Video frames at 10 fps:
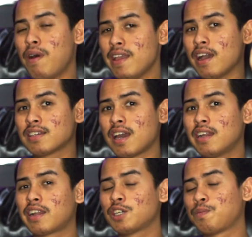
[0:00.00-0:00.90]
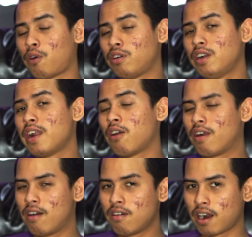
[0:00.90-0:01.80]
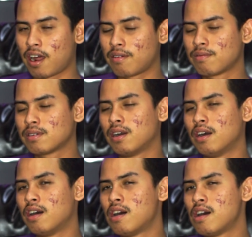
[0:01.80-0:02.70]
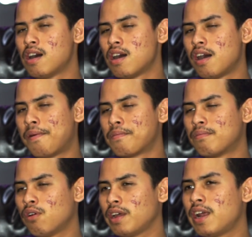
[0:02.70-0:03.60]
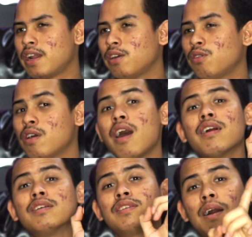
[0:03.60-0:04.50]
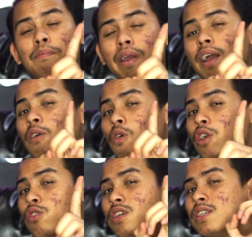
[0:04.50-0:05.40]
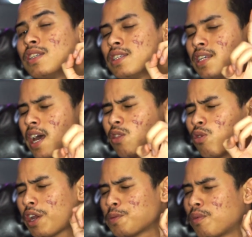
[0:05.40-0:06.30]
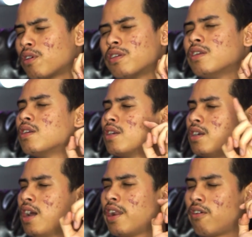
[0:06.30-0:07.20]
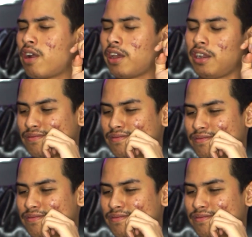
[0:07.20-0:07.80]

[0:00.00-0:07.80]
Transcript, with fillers: banyak sekali respon dari orang-orang. Uh, mulai dari gitu sampai gue notice satu respon dari orang ini.